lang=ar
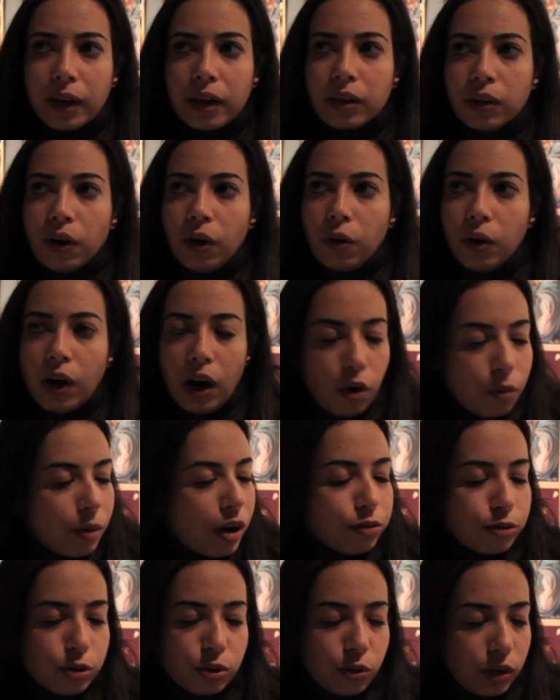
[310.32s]
ان هو هو
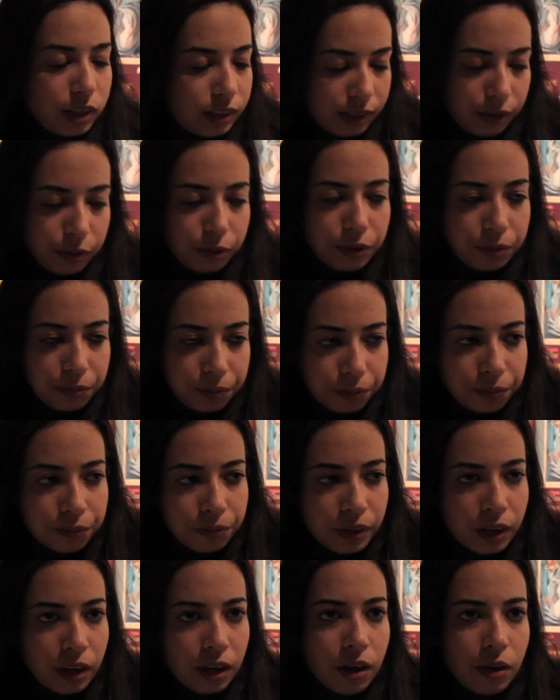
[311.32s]
محفوظ كويس قوي
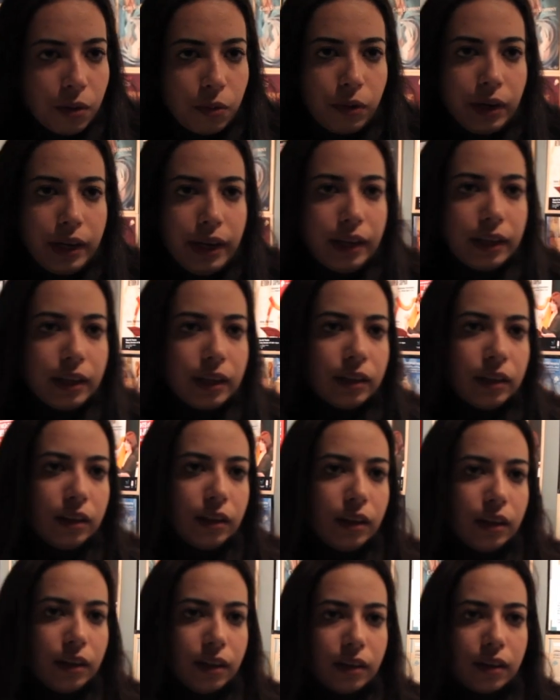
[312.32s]
ولكن
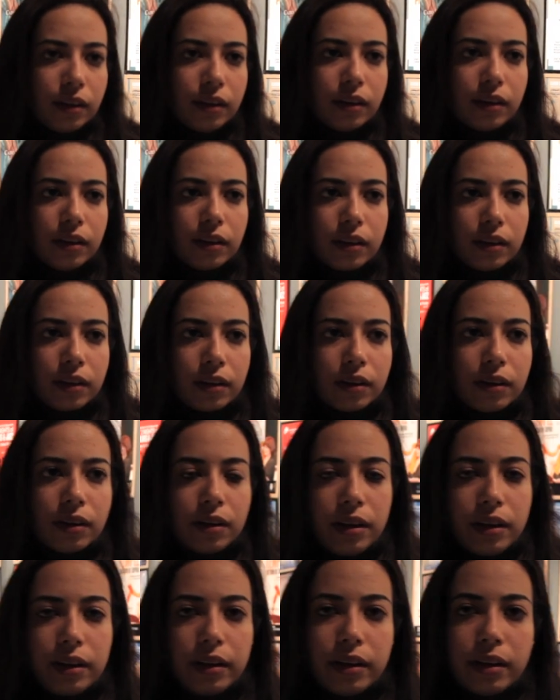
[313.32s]

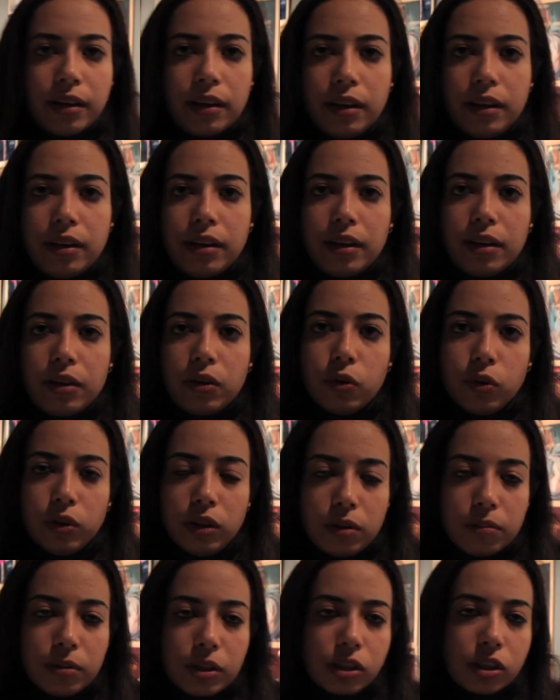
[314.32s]
آه لون
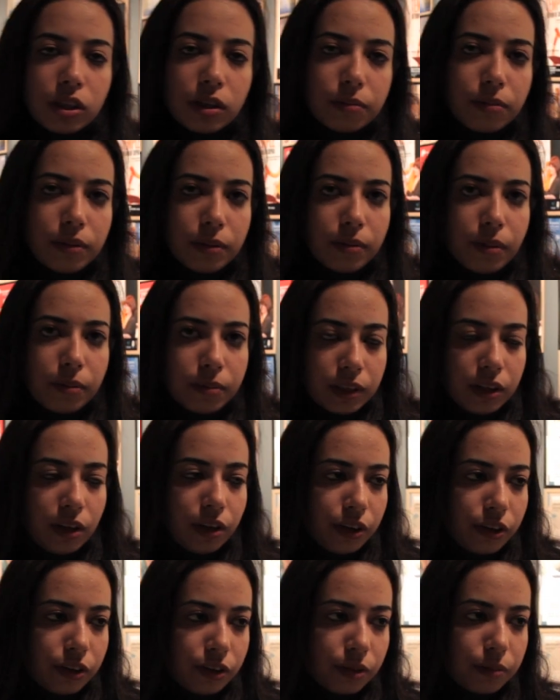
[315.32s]
البشره بيبقى
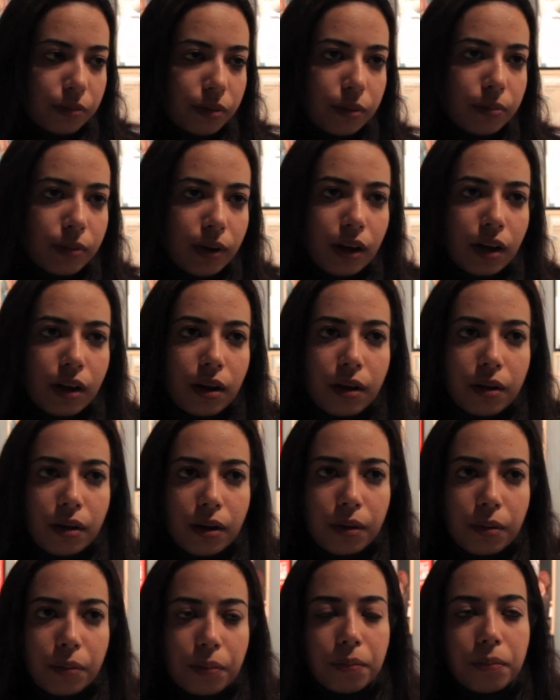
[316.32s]
متغير بيبقى
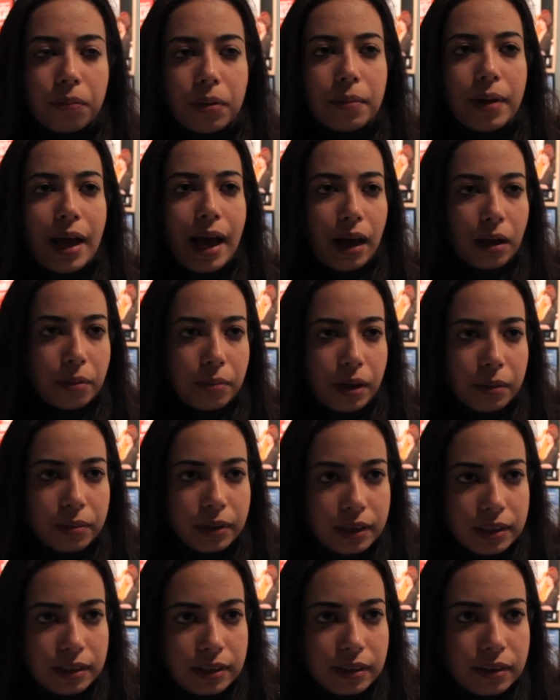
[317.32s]
بيبقى اغمق
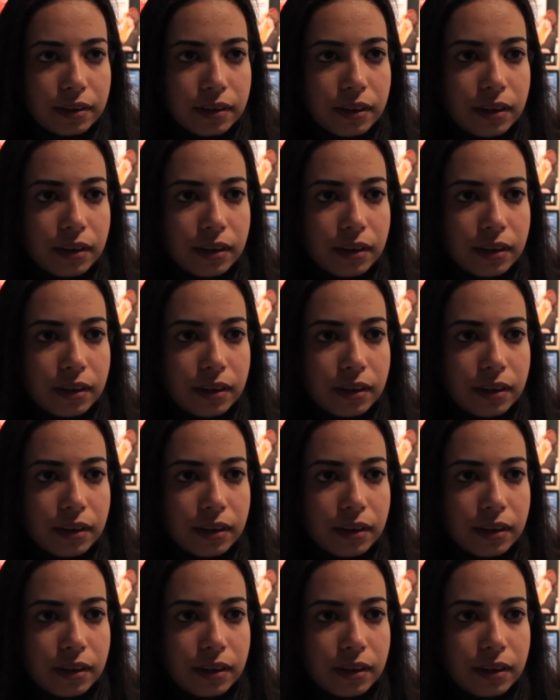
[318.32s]
بكتير